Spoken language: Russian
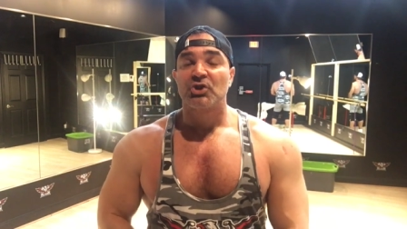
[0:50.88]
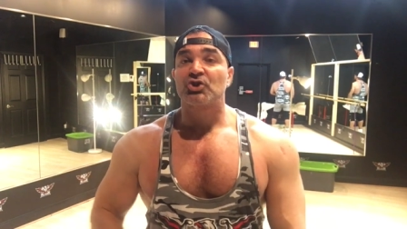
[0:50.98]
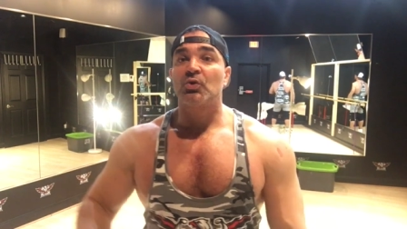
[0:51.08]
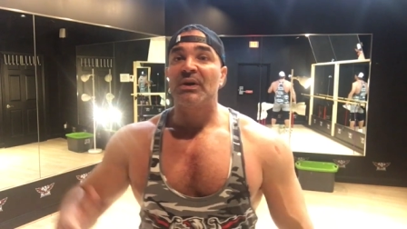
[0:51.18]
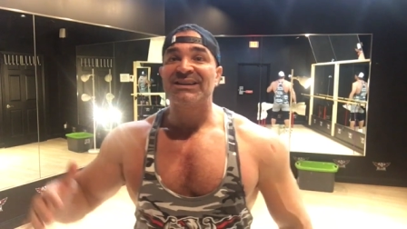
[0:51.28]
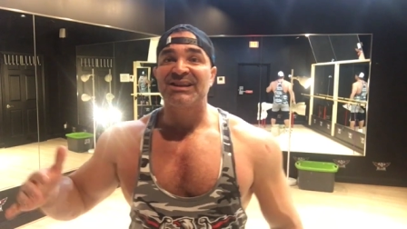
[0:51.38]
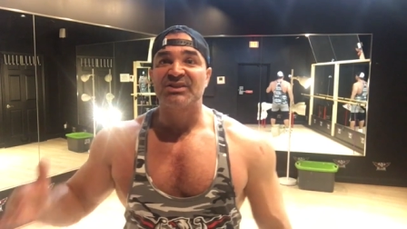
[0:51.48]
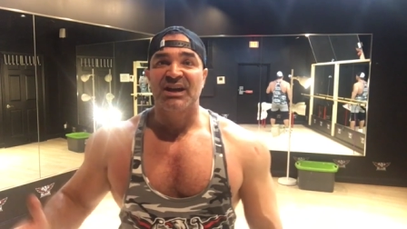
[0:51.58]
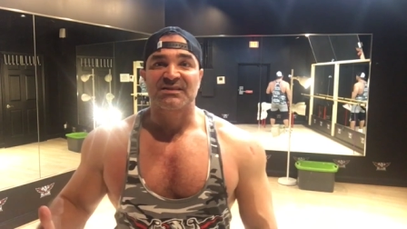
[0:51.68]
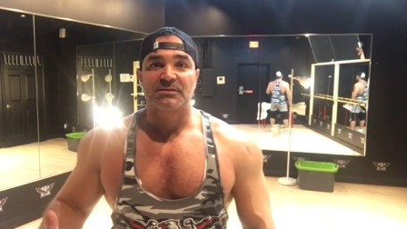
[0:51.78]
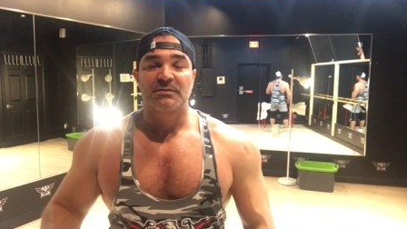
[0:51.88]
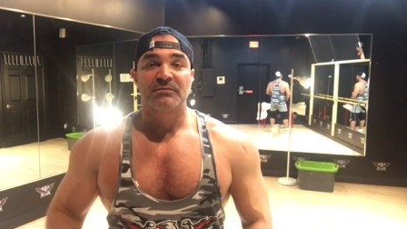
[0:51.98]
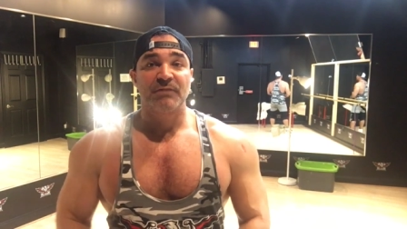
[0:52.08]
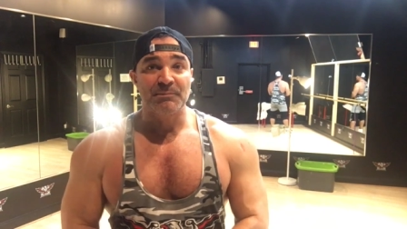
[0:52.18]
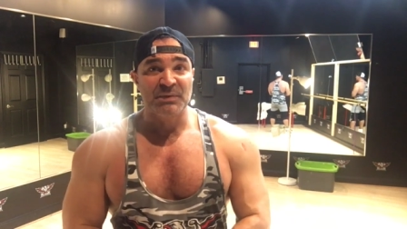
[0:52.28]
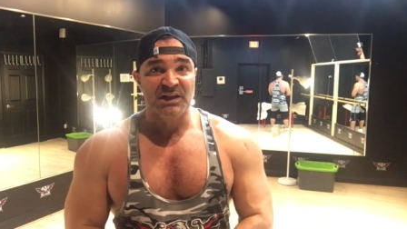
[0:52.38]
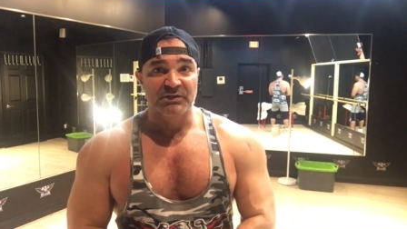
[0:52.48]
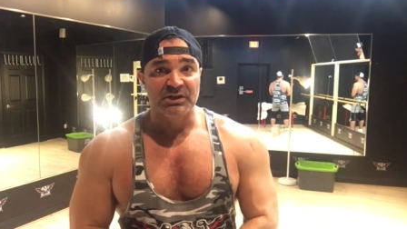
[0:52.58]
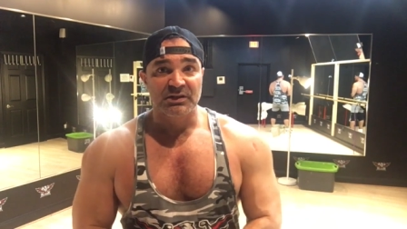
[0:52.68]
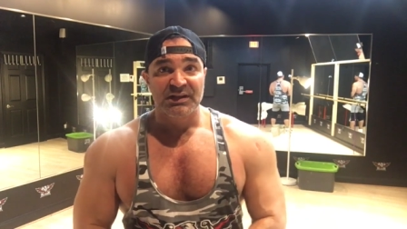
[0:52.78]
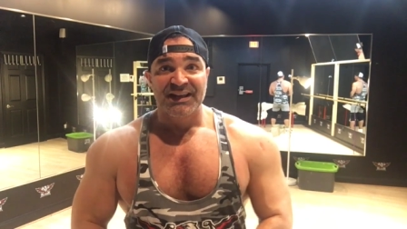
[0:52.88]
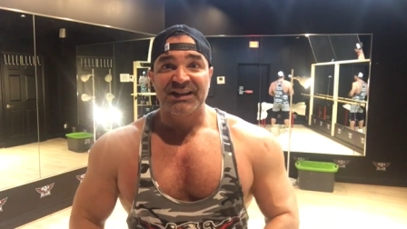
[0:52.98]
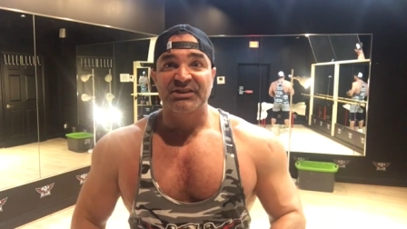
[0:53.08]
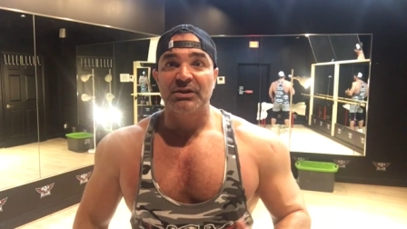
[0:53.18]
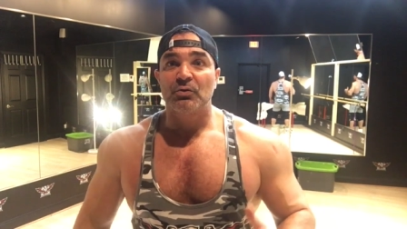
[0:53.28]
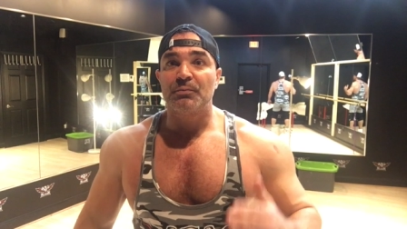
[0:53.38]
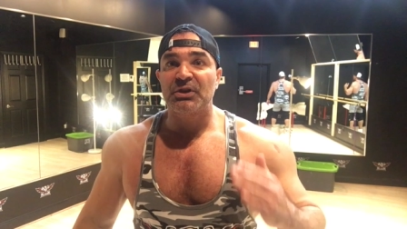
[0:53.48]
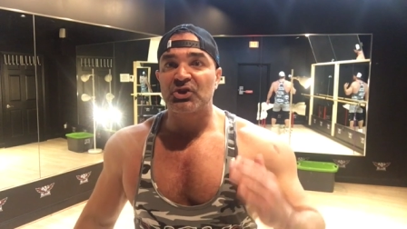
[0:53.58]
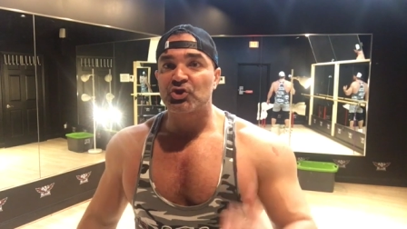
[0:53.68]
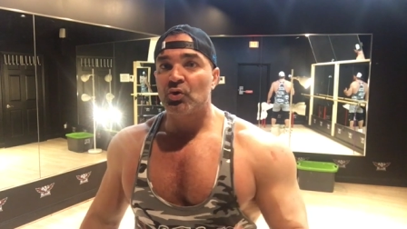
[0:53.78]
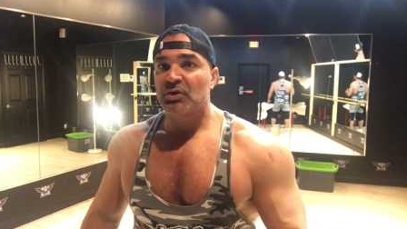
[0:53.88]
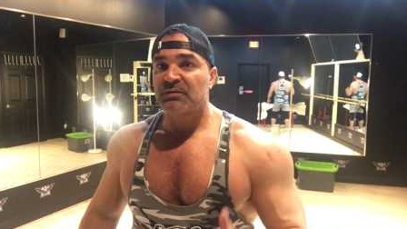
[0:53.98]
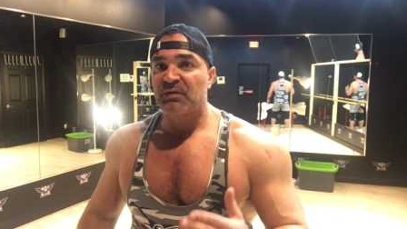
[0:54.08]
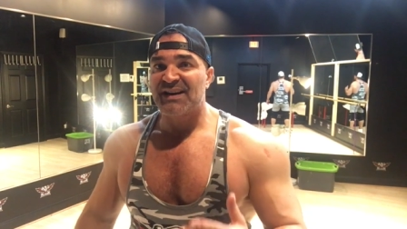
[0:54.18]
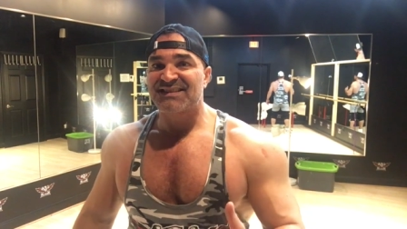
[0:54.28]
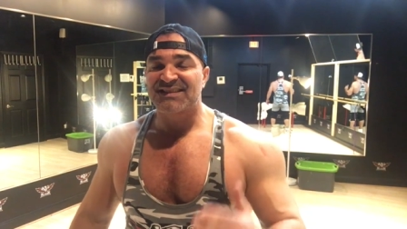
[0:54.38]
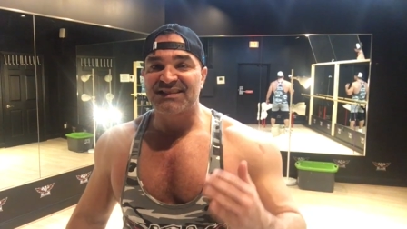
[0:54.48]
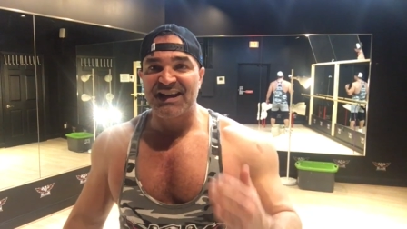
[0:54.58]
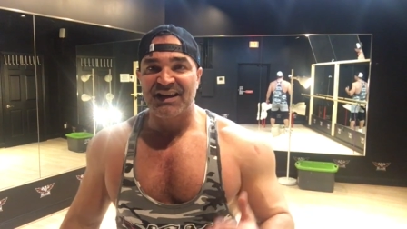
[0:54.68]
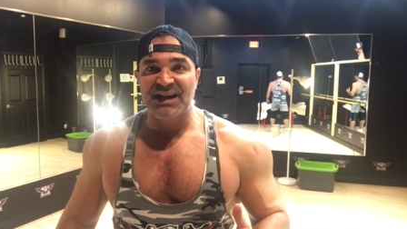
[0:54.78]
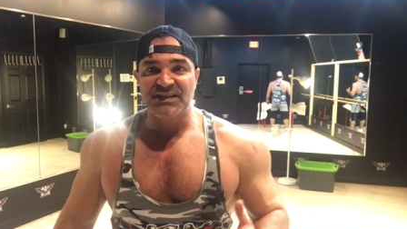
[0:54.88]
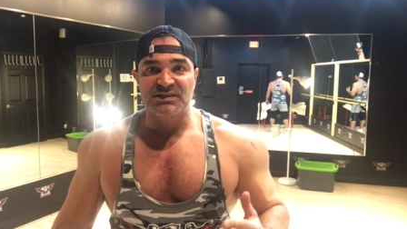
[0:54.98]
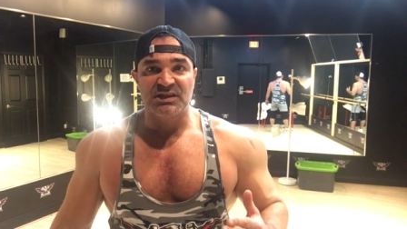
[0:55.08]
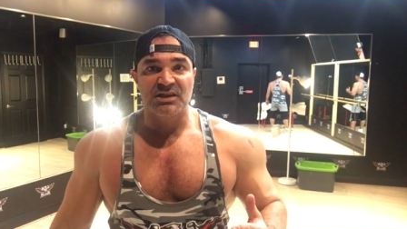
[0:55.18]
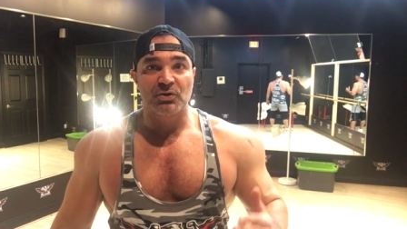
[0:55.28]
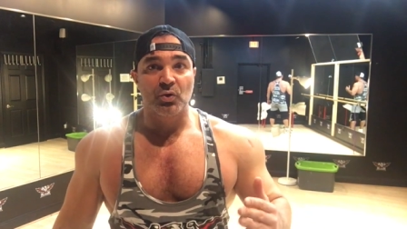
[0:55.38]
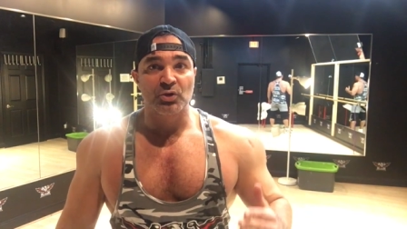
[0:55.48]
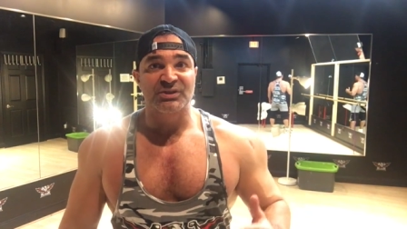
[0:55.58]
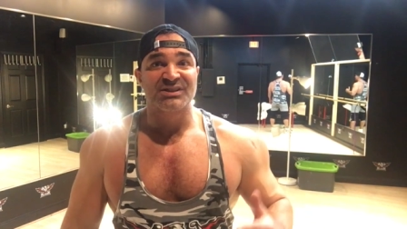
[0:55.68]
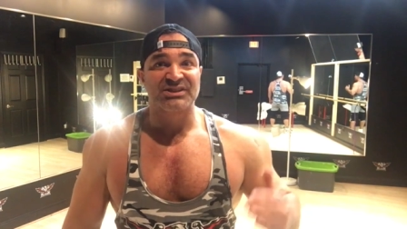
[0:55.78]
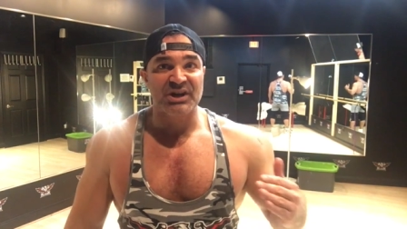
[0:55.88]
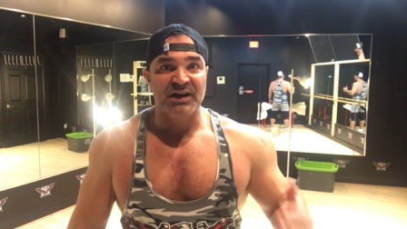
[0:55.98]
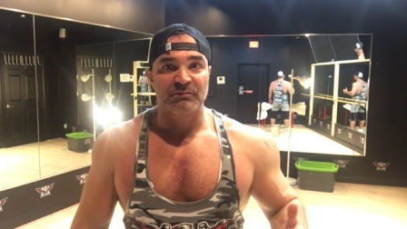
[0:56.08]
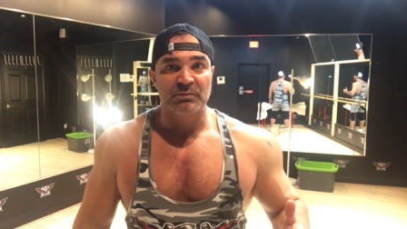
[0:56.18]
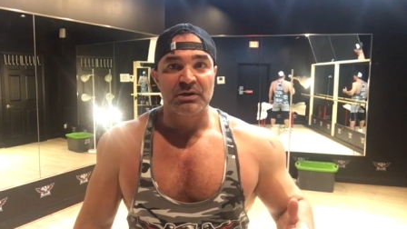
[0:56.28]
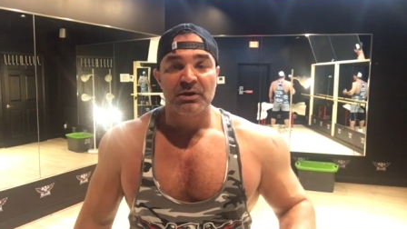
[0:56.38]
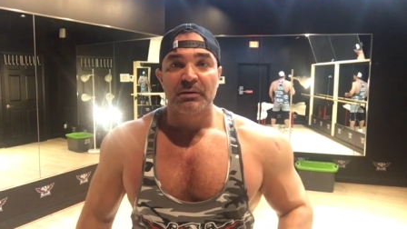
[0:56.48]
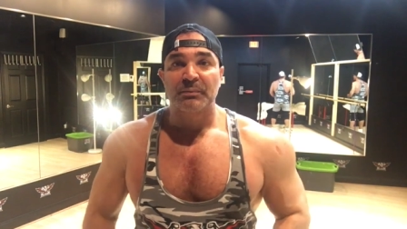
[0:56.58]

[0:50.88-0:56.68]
Что это даст? Во-первых, это убережет вас с гарантией от травм.